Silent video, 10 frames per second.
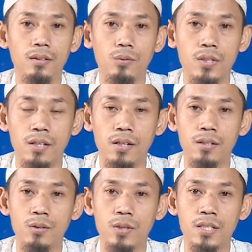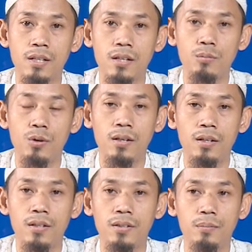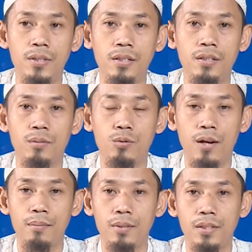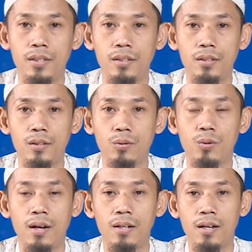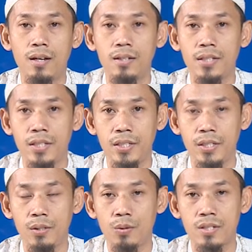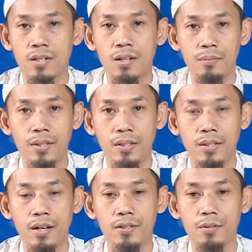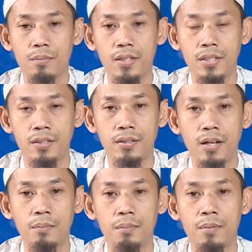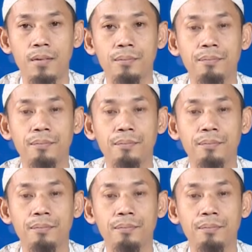Wassalatu wassalamu ala nabiyyina Muhammadin wa ala alihi wa sahbihi ajmain amma